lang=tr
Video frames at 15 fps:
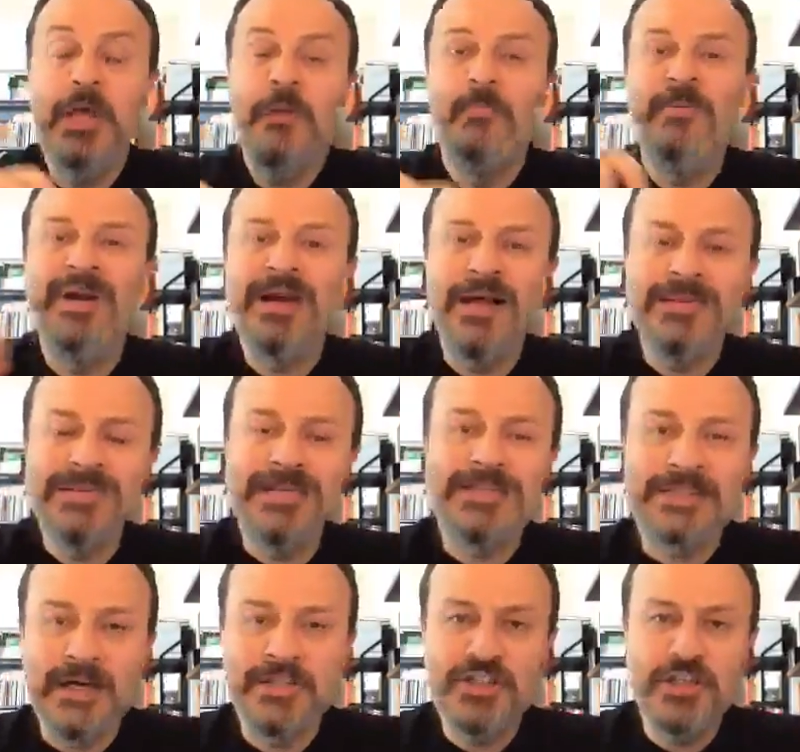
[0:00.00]

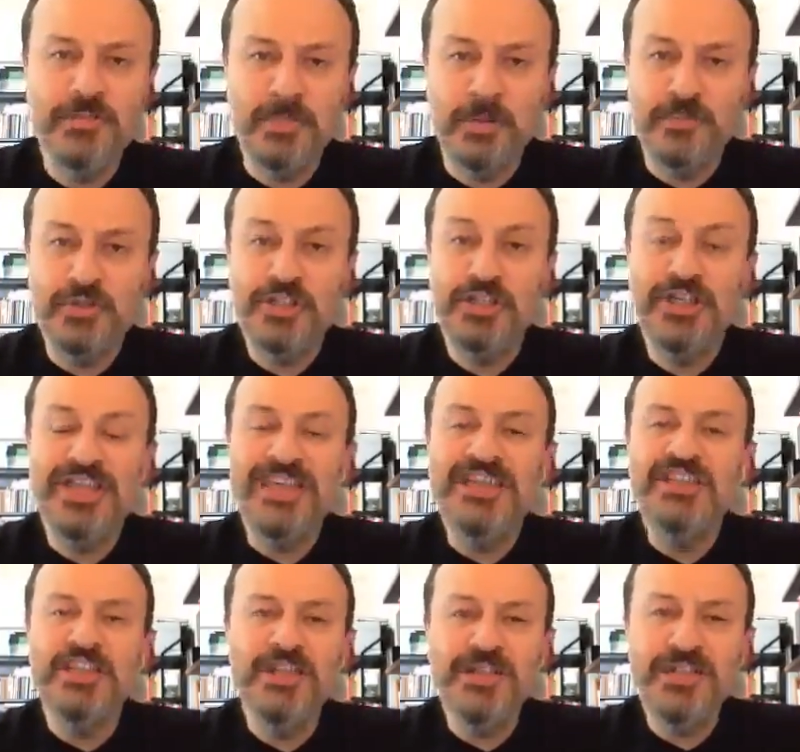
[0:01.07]
brandası açılmamış,
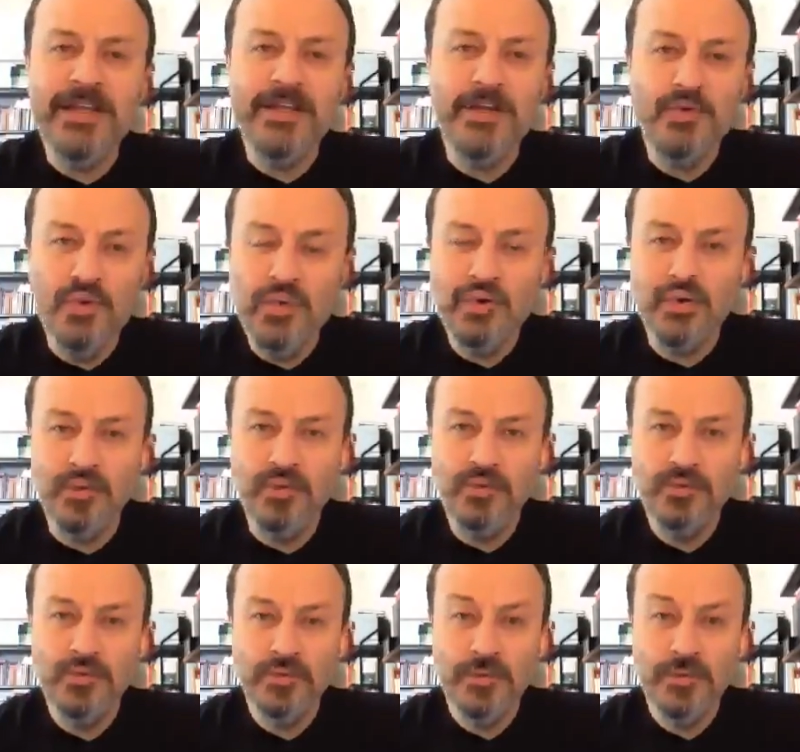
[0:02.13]
içindeki yükün,